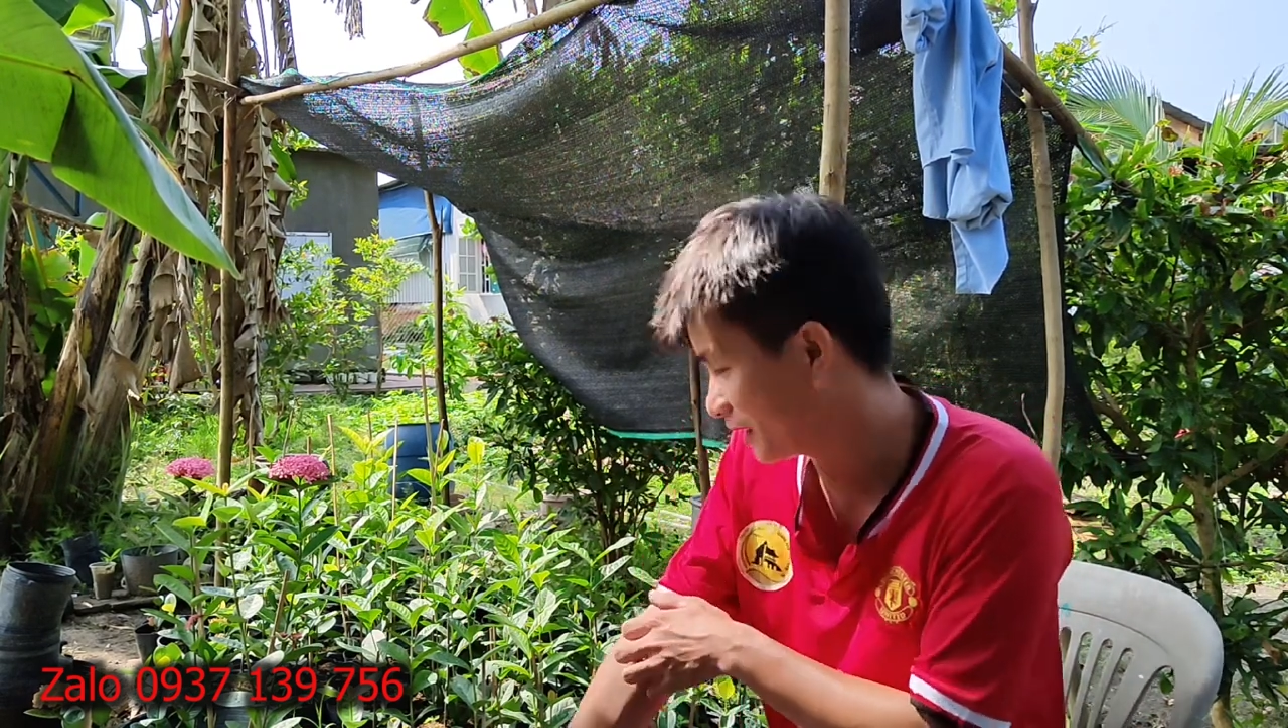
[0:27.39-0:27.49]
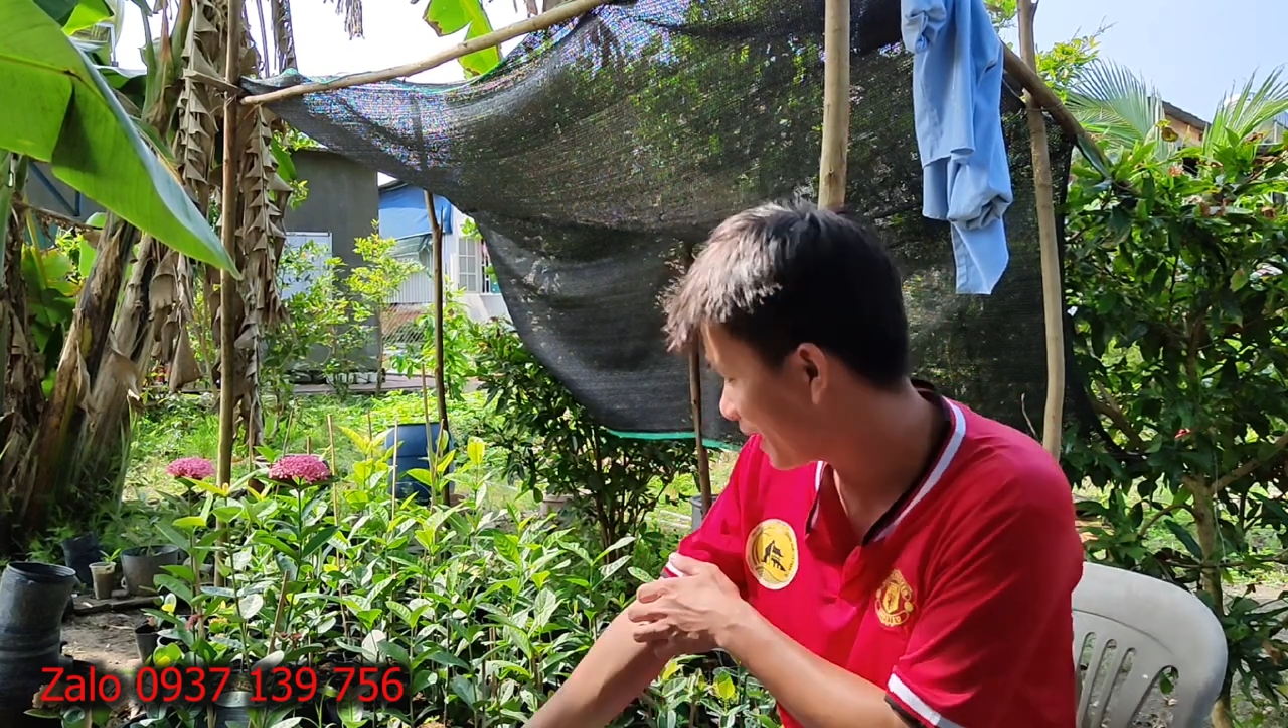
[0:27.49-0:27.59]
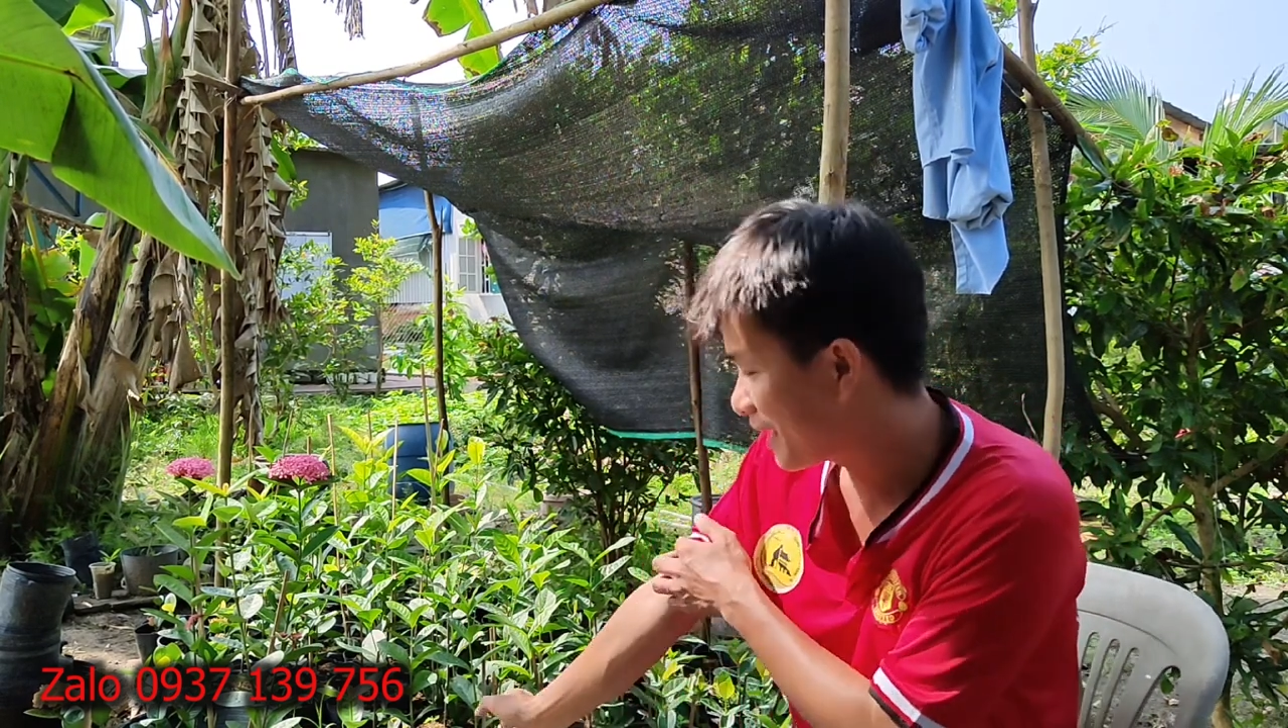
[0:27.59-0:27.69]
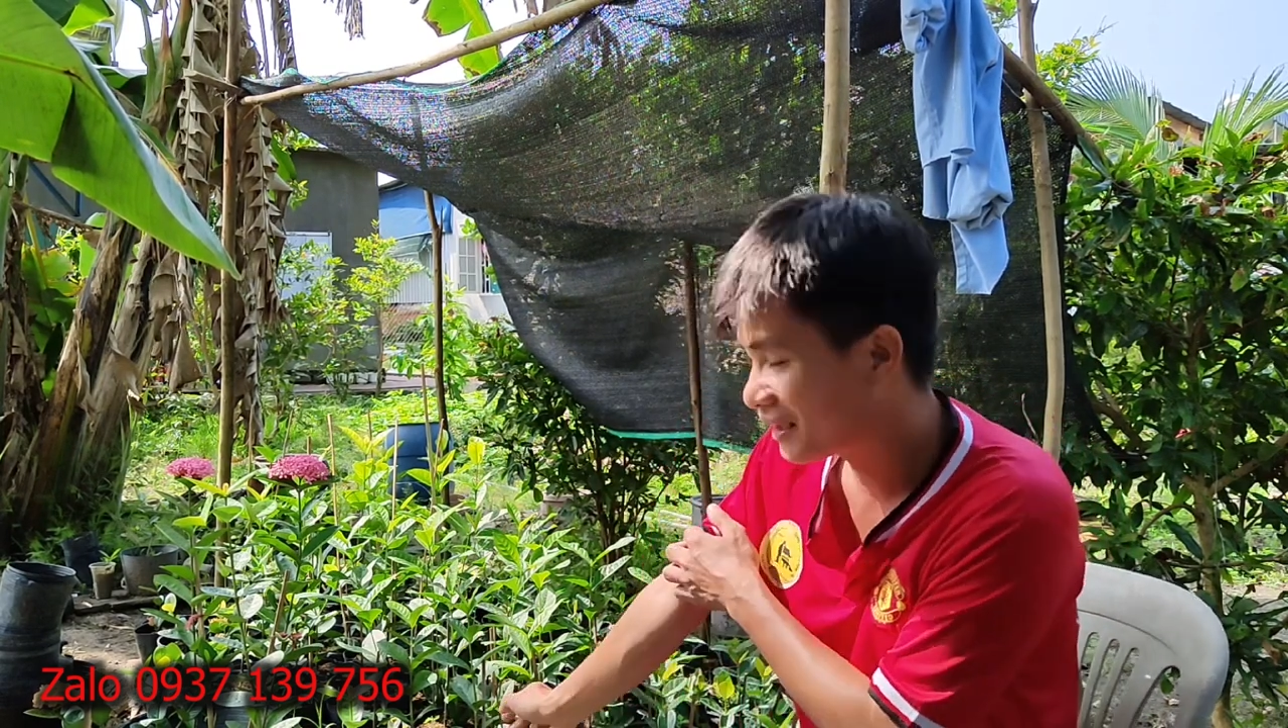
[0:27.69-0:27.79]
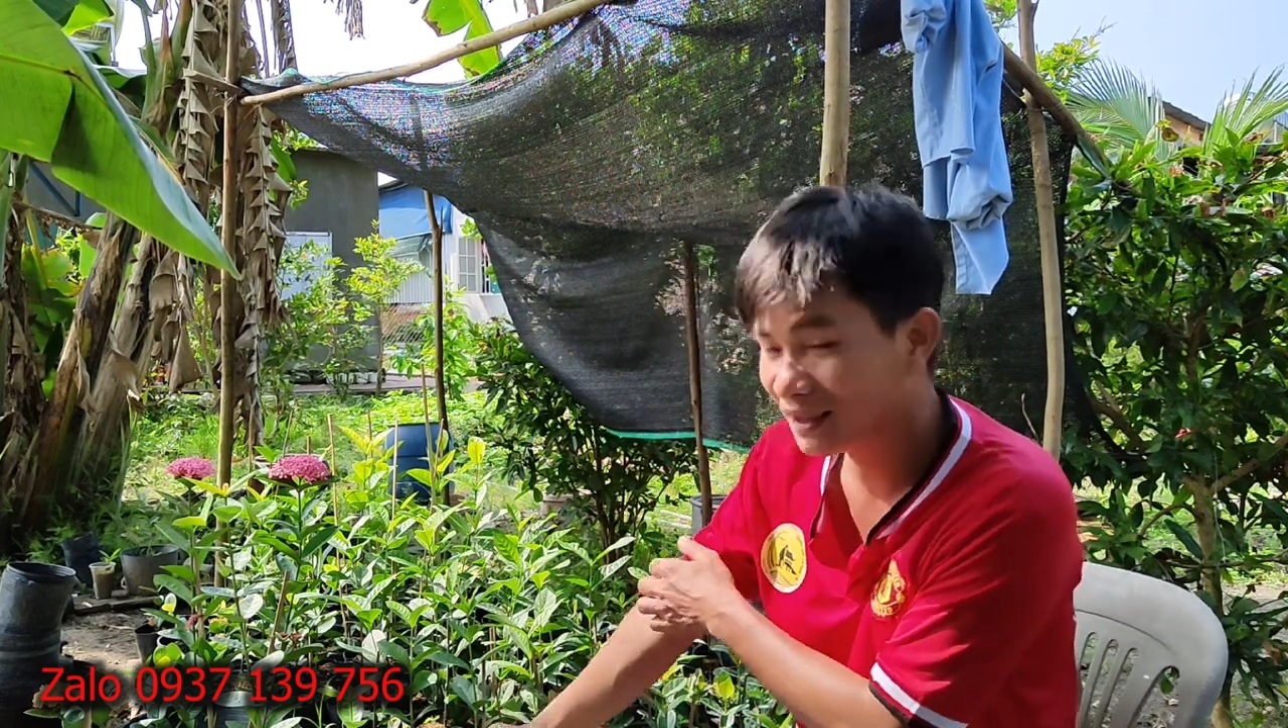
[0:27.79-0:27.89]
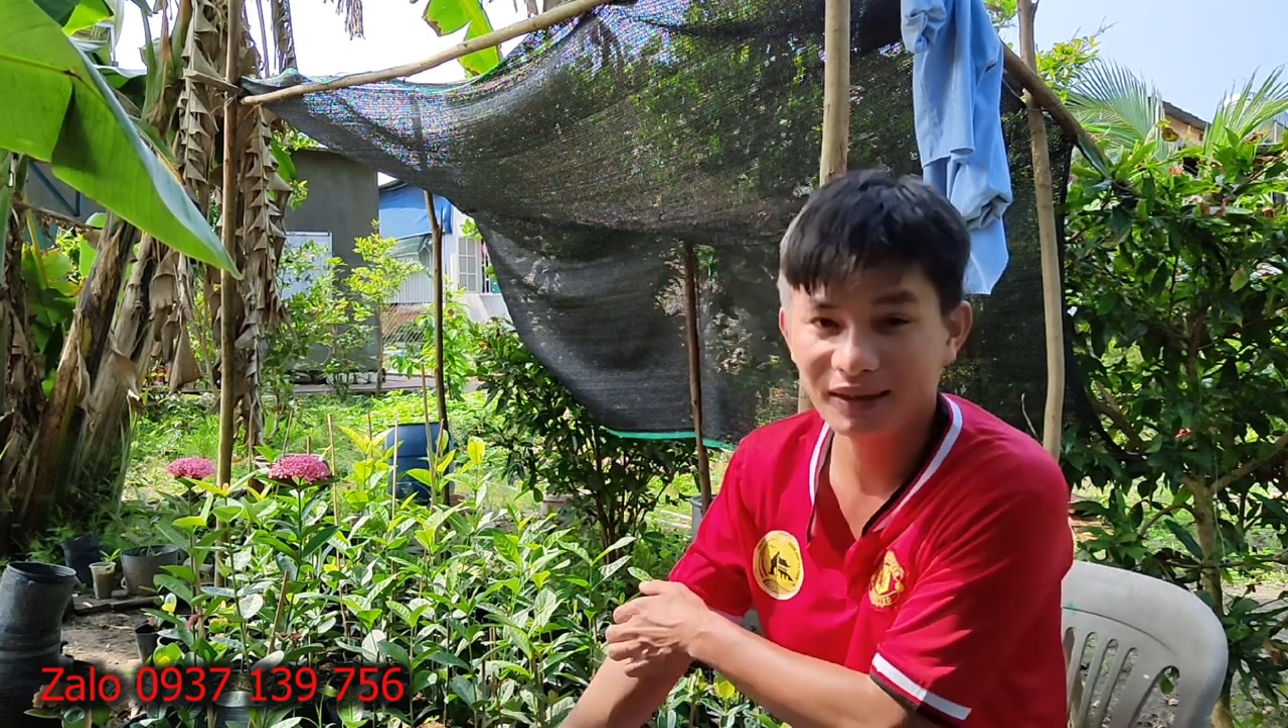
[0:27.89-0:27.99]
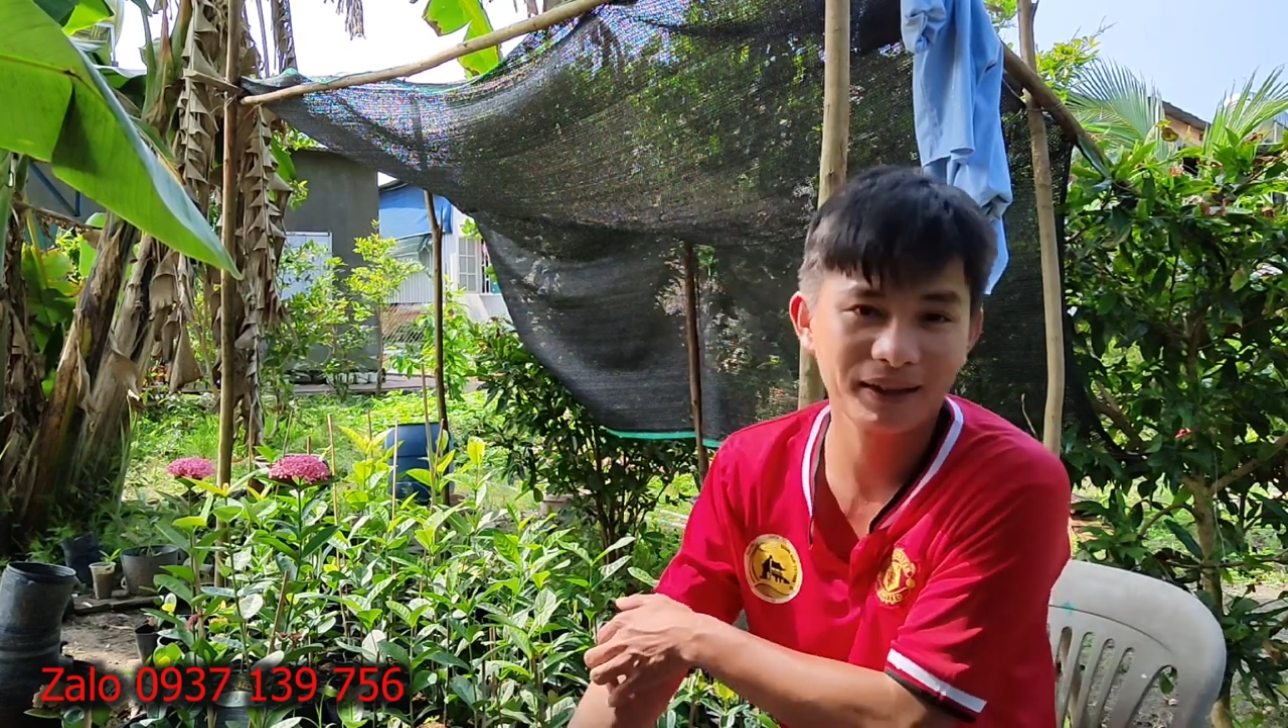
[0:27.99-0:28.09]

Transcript: hoa hiện tại